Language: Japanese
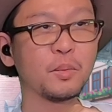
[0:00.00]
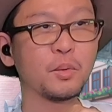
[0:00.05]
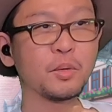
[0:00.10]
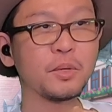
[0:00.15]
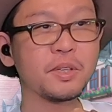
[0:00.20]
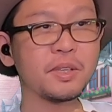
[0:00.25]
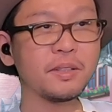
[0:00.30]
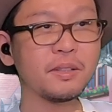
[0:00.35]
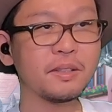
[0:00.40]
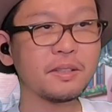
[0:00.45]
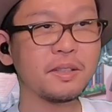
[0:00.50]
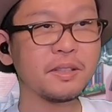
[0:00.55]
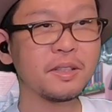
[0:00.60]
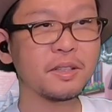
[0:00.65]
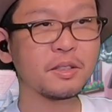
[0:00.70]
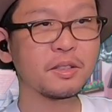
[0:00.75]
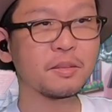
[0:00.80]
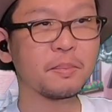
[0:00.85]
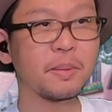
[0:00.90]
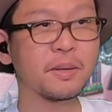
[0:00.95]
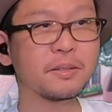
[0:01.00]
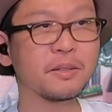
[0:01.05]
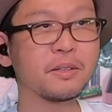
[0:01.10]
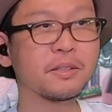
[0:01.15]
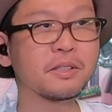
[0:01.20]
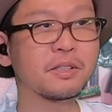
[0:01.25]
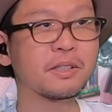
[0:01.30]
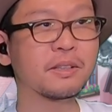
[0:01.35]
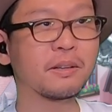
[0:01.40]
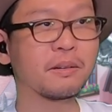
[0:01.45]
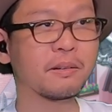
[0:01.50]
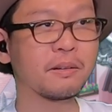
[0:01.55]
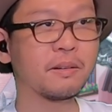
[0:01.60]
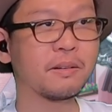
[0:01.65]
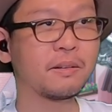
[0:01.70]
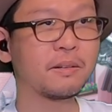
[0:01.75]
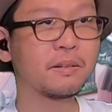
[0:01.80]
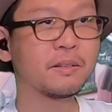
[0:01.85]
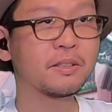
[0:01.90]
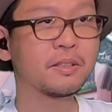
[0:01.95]
ういきなり出てくるパターンじゃないか。
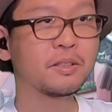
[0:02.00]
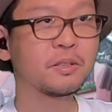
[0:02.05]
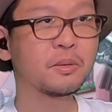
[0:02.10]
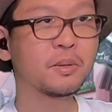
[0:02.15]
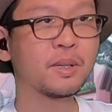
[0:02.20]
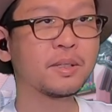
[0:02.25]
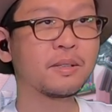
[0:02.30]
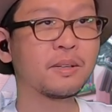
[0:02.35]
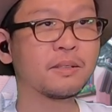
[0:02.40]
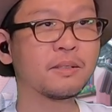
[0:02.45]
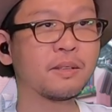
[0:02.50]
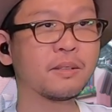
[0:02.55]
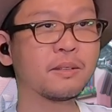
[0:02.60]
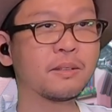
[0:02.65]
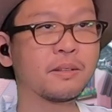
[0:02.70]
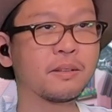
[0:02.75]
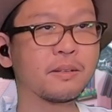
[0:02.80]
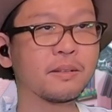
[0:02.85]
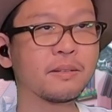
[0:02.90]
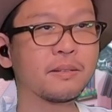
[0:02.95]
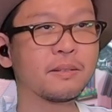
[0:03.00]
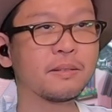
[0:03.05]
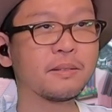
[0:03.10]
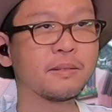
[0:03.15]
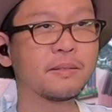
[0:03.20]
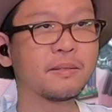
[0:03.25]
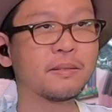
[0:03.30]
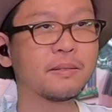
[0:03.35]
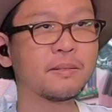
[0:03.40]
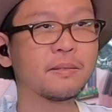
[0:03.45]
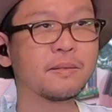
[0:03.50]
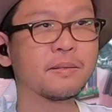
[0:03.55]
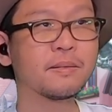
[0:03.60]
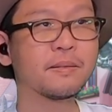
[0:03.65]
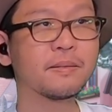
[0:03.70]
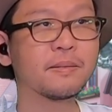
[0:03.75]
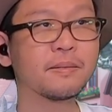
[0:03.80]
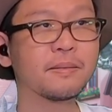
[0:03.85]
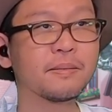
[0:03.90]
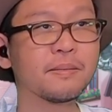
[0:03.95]
人型になって。
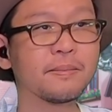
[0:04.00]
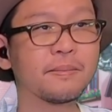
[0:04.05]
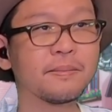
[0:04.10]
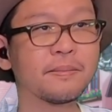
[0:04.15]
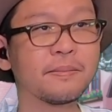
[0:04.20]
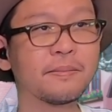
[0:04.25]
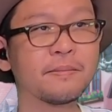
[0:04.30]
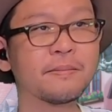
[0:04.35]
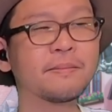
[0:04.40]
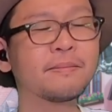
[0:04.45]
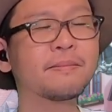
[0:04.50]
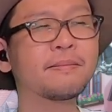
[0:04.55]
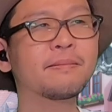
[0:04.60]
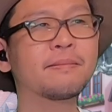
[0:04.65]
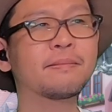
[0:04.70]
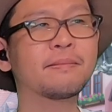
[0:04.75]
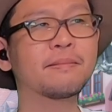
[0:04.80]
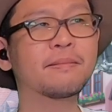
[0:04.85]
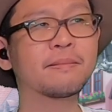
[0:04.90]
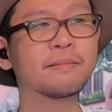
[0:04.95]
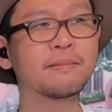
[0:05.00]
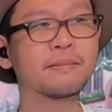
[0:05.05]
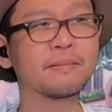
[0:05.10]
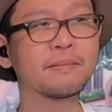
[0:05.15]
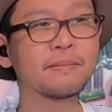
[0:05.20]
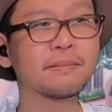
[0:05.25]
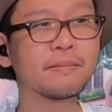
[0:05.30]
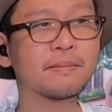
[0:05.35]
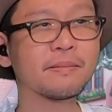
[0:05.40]
うーん。